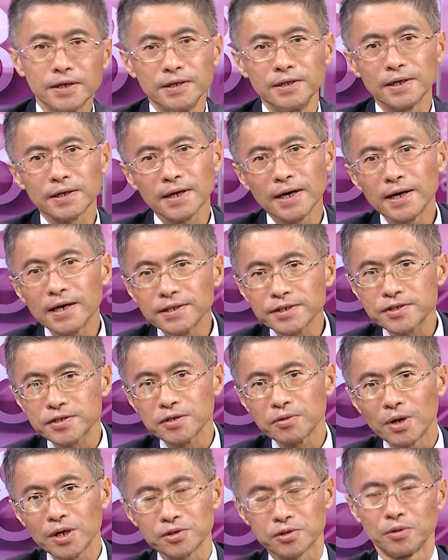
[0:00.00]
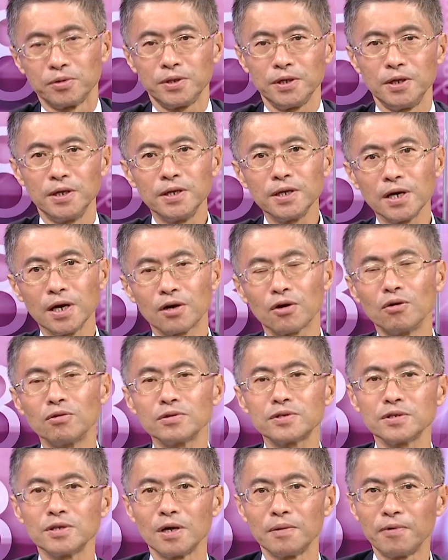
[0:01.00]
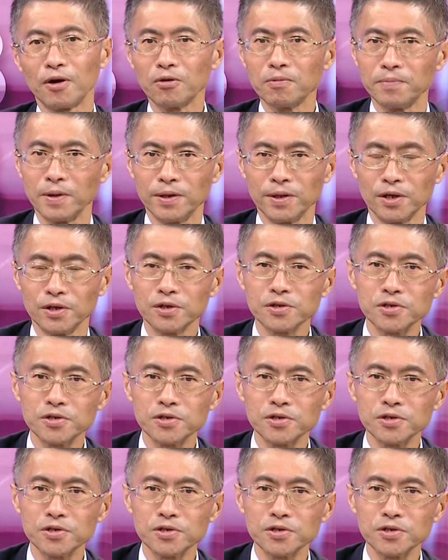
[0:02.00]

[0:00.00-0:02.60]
一个呢，刚刚士官所提的那个工资的通膨呢，